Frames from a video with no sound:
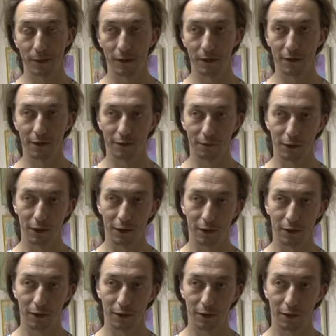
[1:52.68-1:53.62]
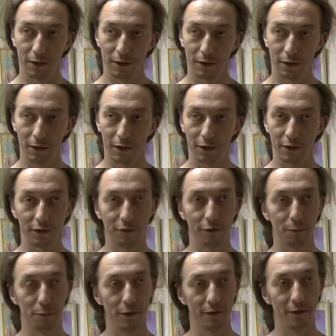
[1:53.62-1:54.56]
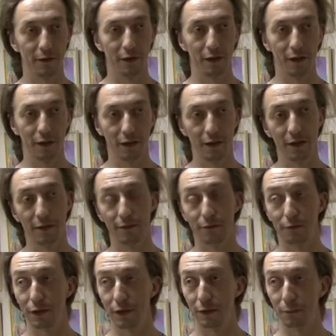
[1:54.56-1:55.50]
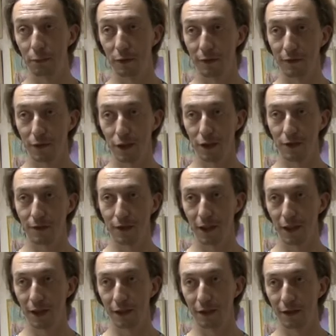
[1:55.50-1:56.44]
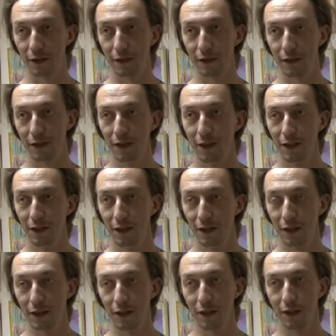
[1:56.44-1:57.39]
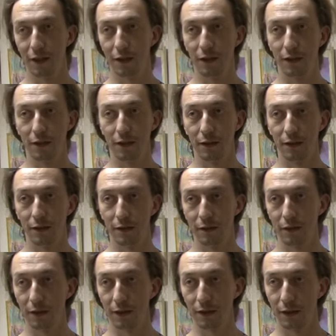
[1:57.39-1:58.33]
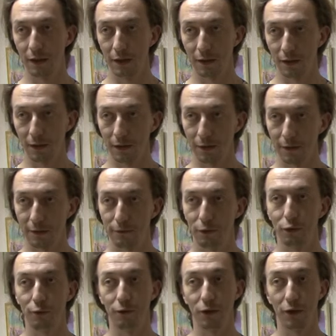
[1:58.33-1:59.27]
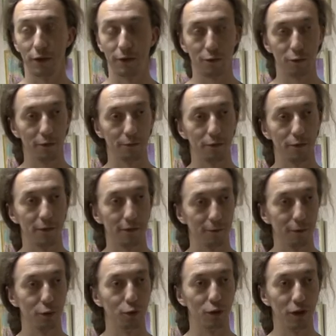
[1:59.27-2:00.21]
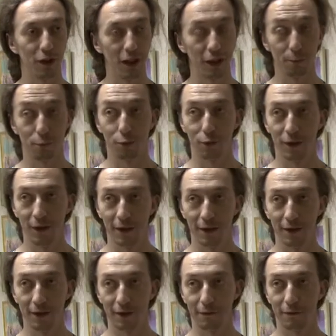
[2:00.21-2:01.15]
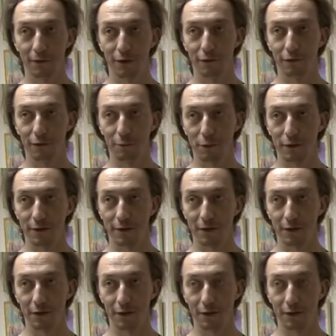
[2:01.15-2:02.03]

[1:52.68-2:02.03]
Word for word: свои живописные ходы, свои пластические ходы, а, свою философию, свою тему в живописи.